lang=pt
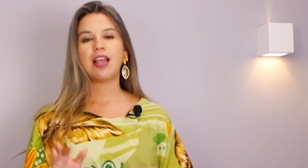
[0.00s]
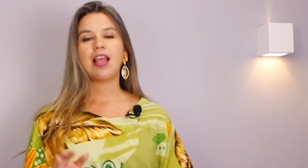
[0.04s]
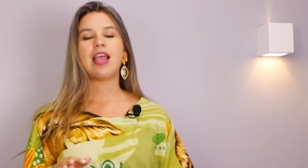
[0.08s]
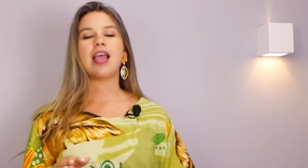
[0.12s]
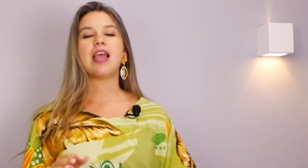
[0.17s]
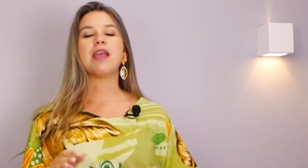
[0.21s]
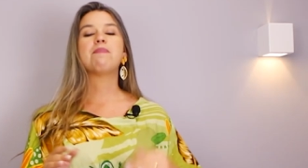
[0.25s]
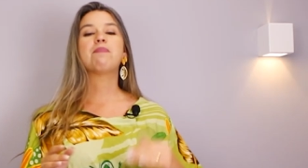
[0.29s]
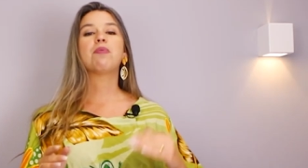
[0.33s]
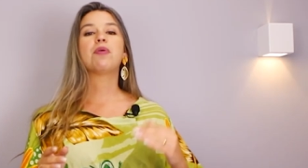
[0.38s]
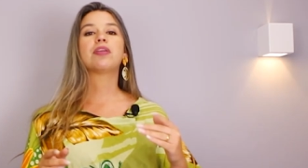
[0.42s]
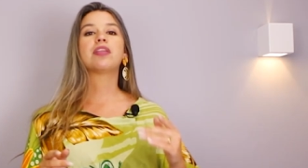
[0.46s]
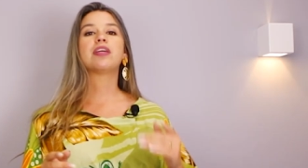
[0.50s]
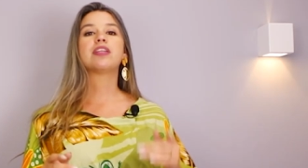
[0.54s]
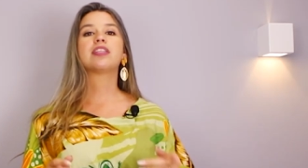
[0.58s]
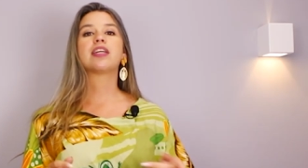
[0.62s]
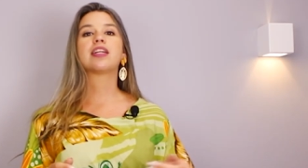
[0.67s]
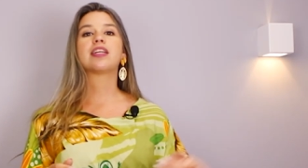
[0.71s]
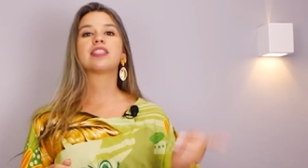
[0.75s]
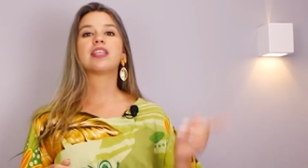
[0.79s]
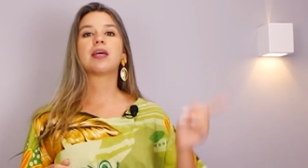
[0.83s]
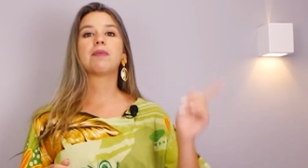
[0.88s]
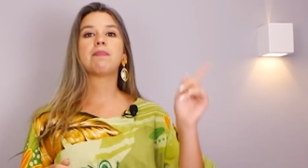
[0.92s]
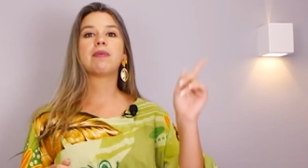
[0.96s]
É importante
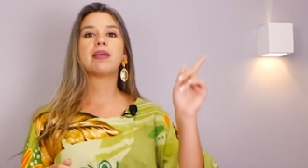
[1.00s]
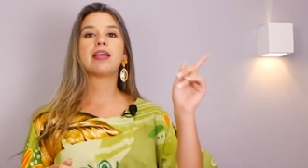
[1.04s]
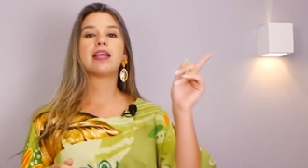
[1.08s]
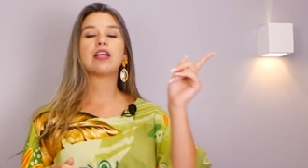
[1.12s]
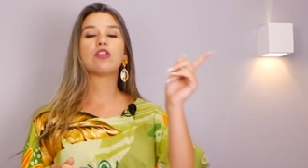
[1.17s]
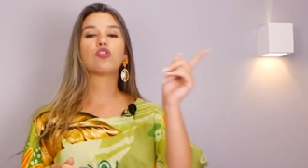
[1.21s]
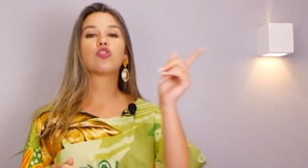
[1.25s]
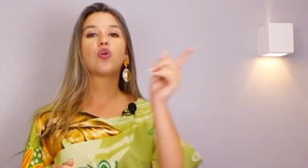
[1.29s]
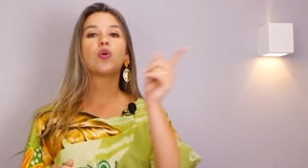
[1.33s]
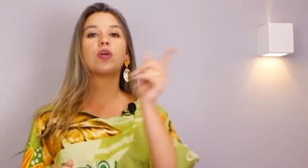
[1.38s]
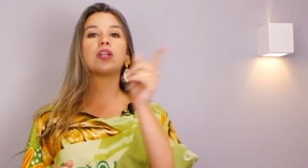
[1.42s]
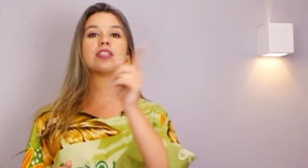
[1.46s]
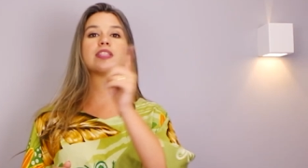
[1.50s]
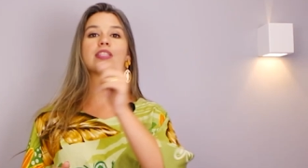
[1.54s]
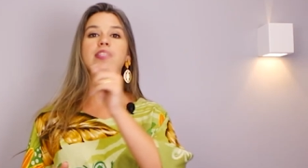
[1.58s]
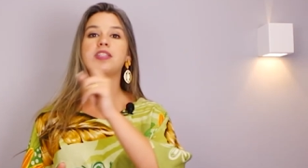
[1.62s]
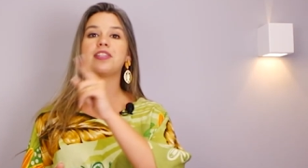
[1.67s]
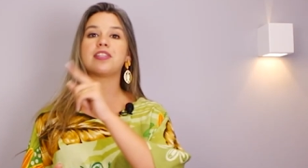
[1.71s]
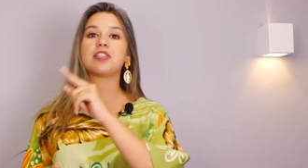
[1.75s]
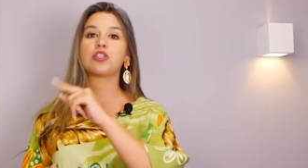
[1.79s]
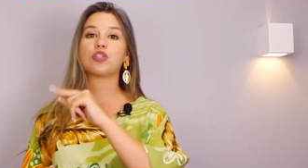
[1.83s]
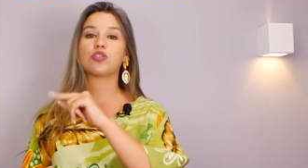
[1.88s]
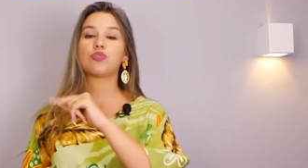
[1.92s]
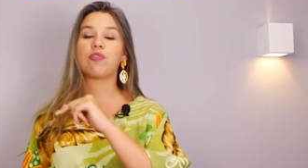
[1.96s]
ela saber todas as
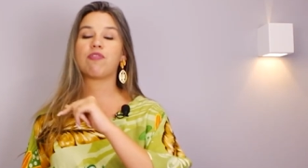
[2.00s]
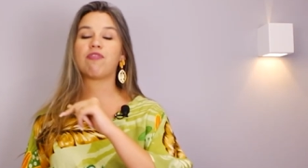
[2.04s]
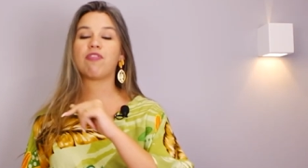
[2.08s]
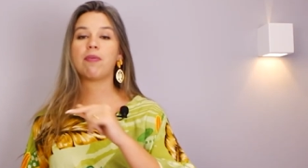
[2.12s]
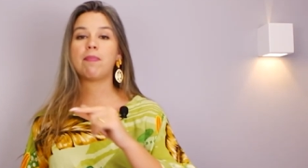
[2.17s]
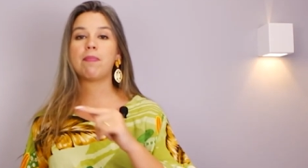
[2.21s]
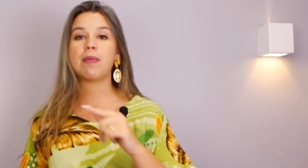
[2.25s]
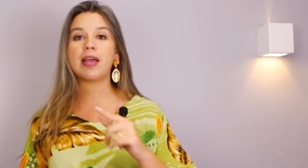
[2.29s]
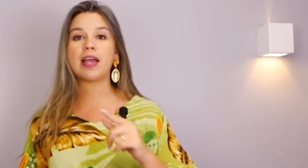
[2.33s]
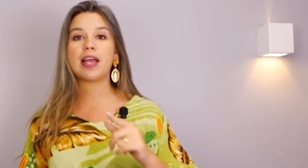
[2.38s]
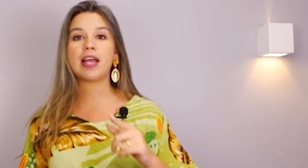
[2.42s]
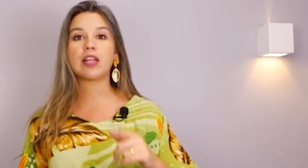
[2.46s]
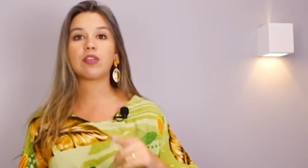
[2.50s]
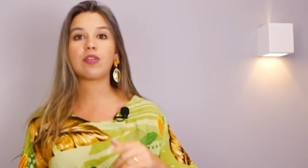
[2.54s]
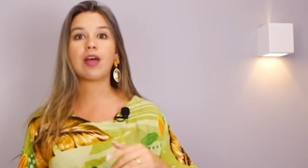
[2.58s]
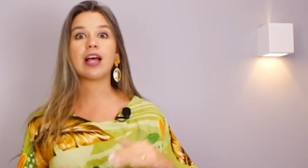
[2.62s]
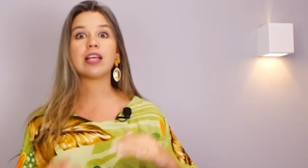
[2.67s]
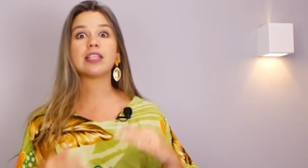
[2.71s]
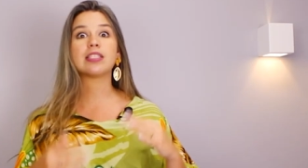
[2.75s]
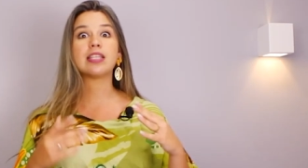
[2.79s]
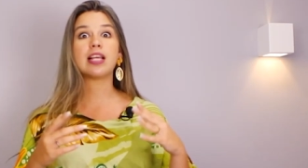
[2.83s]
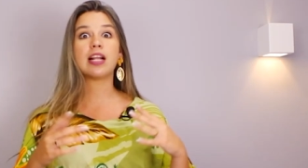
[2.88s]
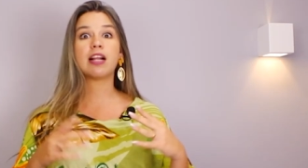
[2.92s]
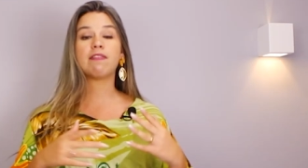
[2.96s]
letras do alfabeto,
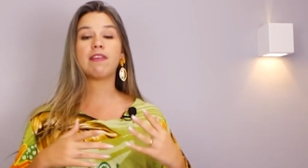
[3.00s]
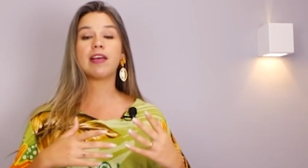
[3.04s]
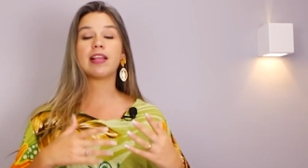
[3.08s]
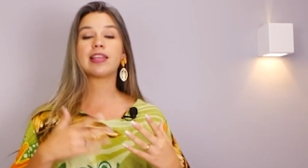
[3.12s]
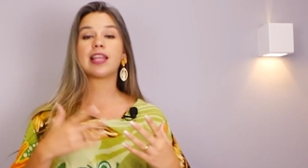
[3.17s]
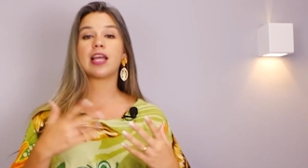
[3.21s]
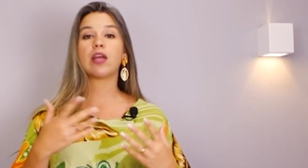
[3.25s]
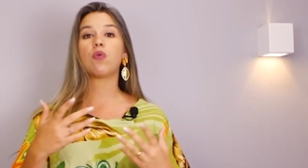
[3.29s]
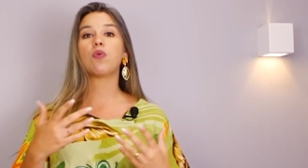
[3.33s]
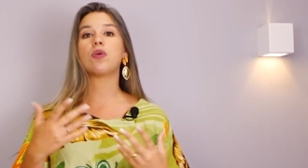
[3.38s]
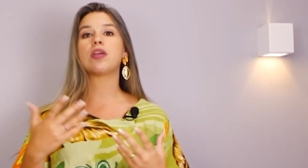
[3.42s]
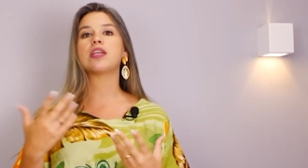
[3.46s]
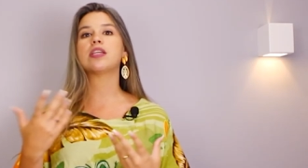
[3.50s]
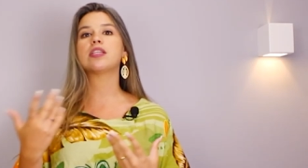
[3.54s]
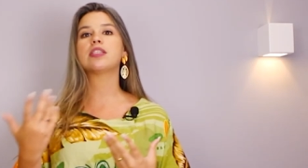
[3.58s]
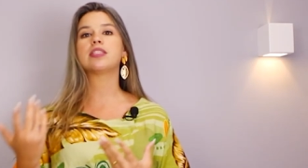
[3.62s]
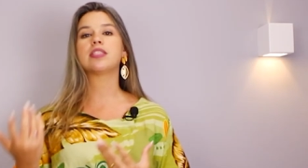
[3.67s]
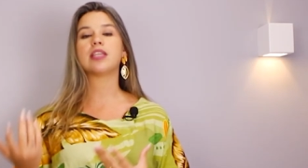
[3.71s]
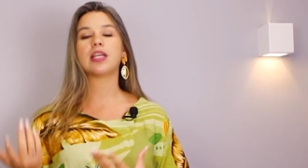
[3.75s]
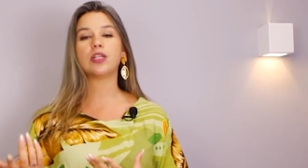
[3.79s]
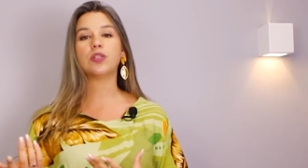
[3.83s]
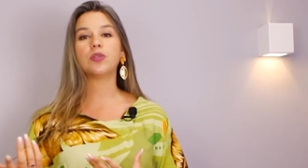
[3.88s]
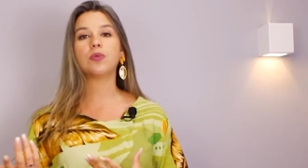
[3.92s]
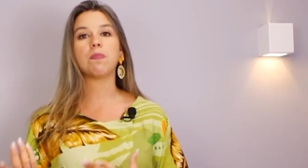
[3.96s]
assim ela vai até
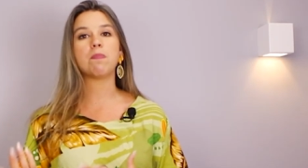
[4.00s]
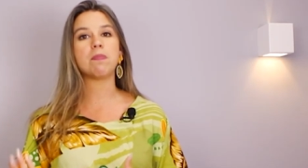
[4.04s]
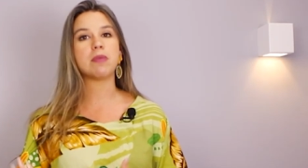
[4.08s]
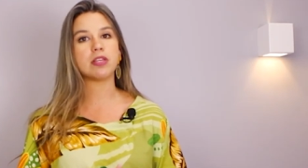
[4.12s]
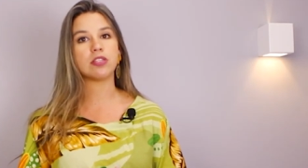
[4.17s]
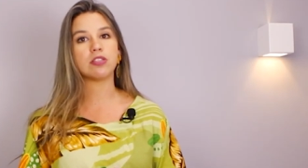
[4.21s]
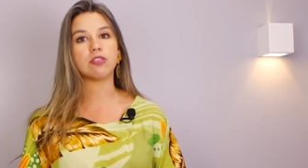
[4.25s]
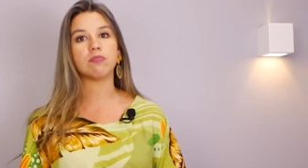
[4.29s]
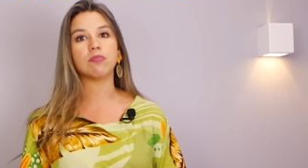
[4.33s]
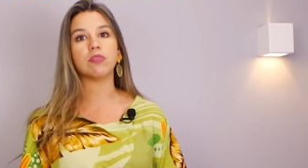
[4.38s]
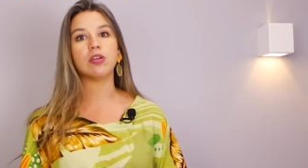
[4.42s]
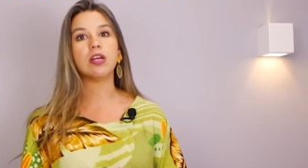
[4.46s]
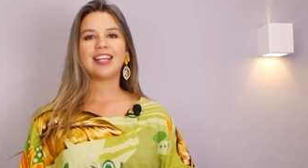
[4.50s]
conhecendo mesmo.